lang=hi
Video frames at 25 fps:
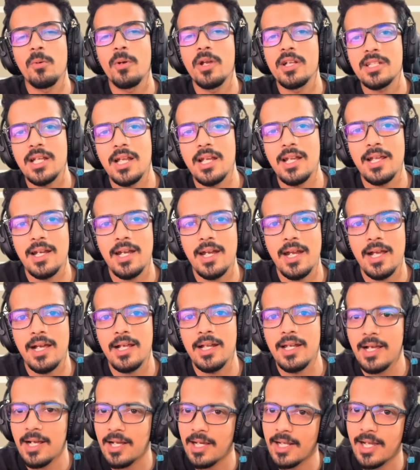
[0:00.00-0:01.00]
भी अच्छा
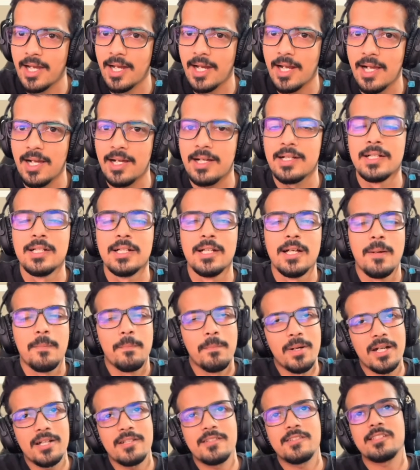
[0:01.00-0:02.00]
लगा रहेगा
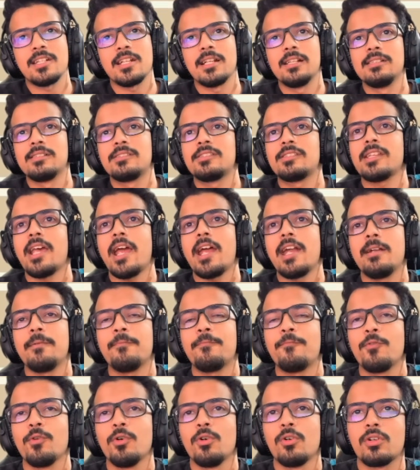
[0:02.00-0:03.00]
बट स्टिल
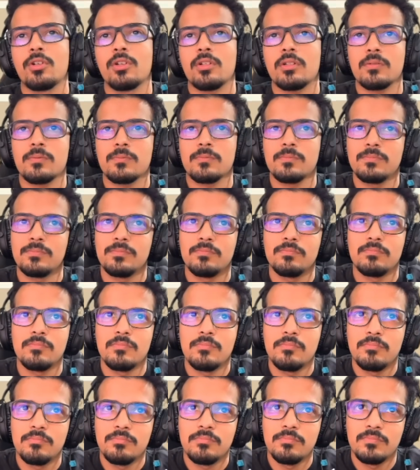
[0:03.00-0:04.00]
सैड फॉर
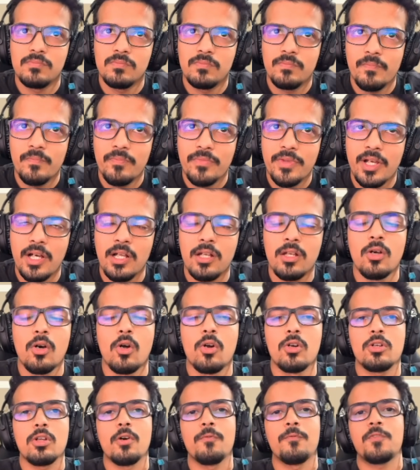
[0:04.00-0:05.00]
अ
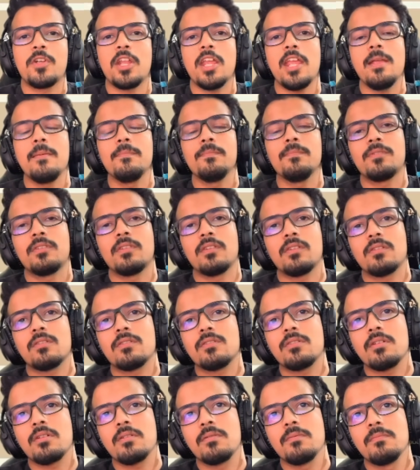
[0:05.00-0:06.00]
लॉट ऑफ टीम्स
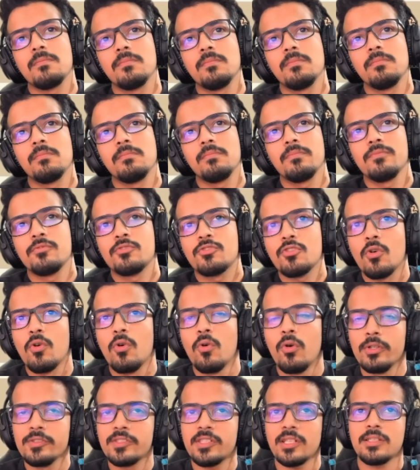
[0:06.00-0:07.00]
जो
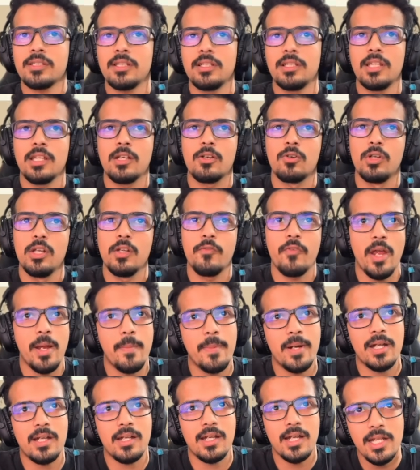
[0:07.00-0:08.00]
हो सकती थी क्वालिफाई
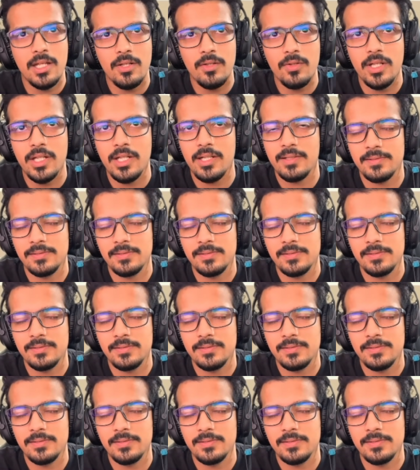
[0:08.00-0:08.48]
बट नहीं हुई